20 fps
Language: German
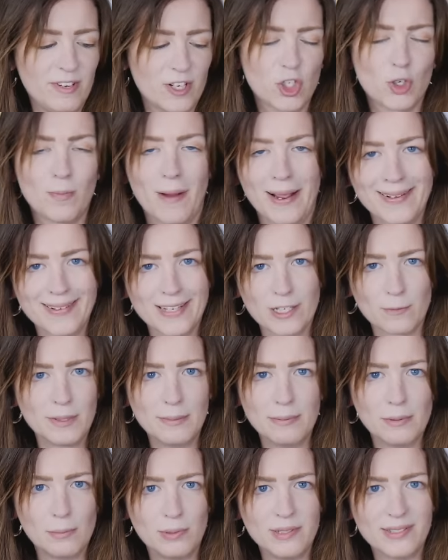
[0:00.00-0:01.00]
Wir schmeißen das
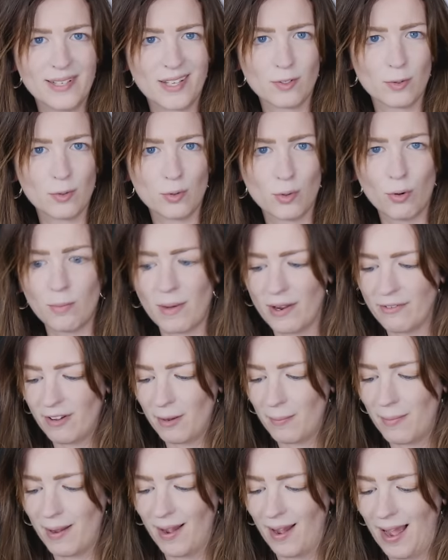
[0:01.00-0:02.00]
People-Pleaser-Syndrom
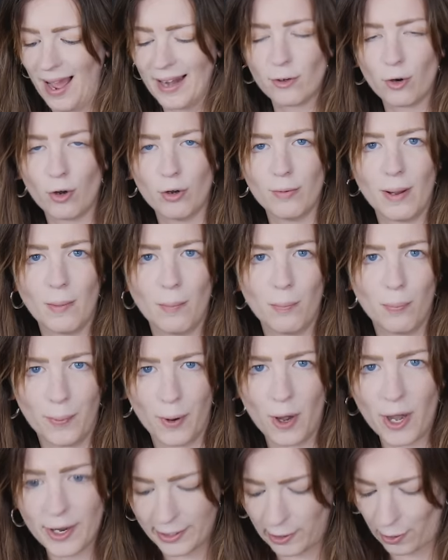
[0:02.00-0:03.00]
einfach mal hardcore über
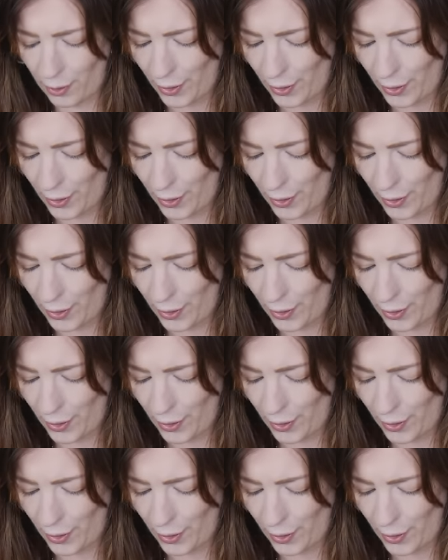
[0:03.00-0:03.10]
Bord,